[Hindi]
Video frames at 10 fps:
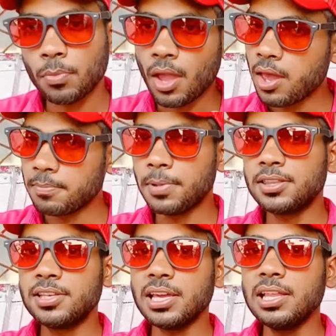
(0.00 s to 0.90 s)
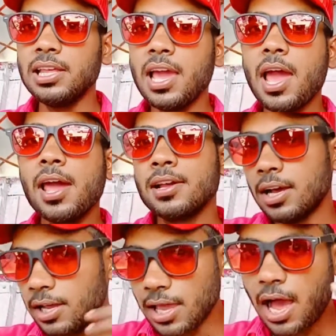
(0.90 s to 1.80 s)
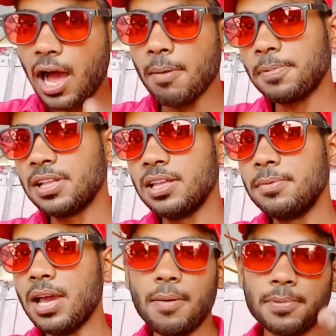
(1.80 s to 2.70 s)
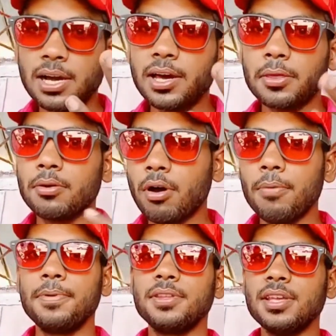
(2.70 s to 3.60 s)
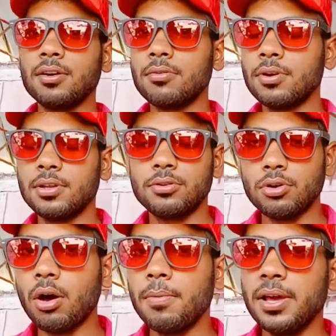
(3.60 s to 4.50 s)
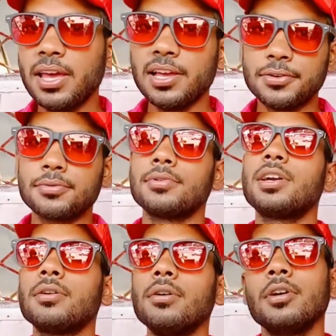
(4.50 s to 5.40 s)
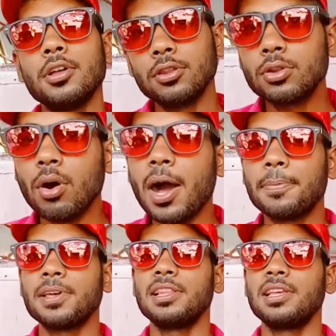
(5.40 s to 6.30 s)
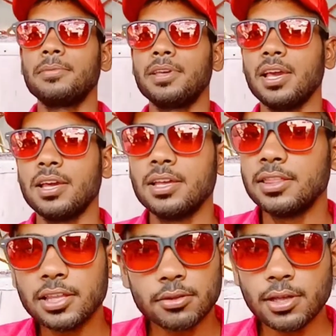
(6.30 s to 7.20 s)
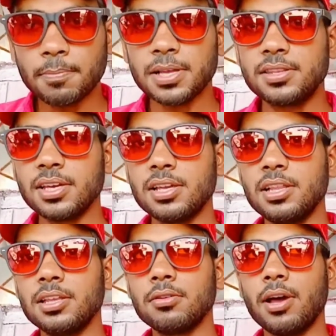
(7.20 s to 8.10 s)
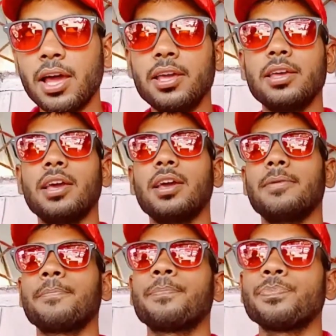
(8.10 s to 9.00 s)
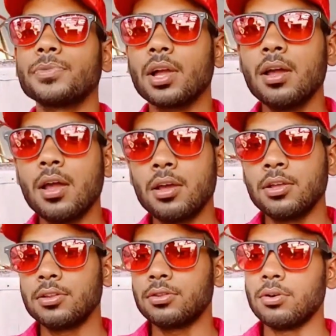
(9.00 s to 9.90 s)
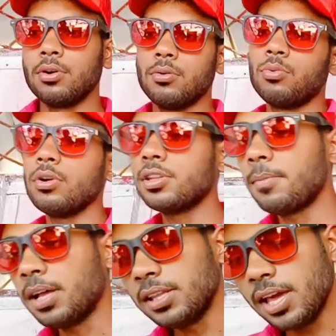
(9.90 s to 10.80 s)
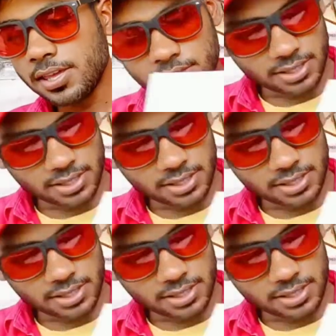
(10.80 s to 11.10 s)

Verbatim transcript: बच्चे के लिए या आपके लिए भी आपका अगर कोई ऑफिस है कोई जॉब है या स्टूडेंट हो तो आपके लिए भी है नहीं तो ये बच्चे के लिए तो है ही है तो वो सामान है ये